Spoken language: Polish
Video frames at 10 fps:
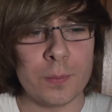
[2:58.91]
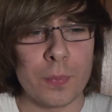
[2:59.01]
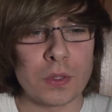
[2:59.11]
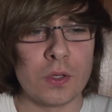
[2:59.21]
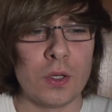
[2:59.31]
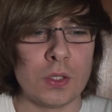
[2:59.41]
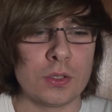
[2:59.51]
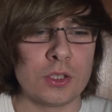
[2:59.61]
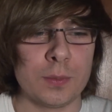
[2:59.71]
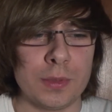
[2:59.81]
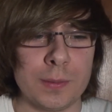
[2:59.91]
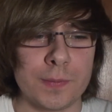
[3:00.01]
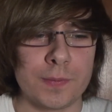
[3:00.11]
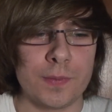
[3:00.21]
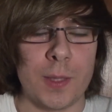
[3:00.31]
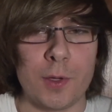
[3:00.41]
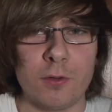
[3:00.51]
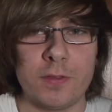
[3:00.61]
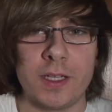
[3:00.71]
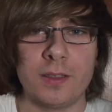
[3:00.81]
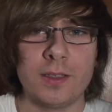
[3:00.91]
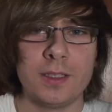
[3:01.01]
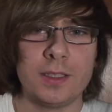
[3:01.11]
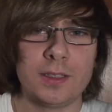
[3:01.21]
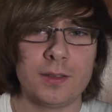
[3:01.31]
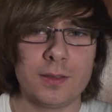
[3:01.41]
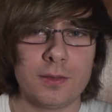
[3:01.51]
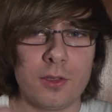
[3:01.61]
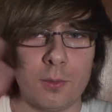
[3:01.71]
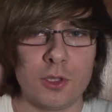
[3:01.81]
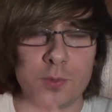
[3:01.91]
po to, żebym ja miał fan, komuś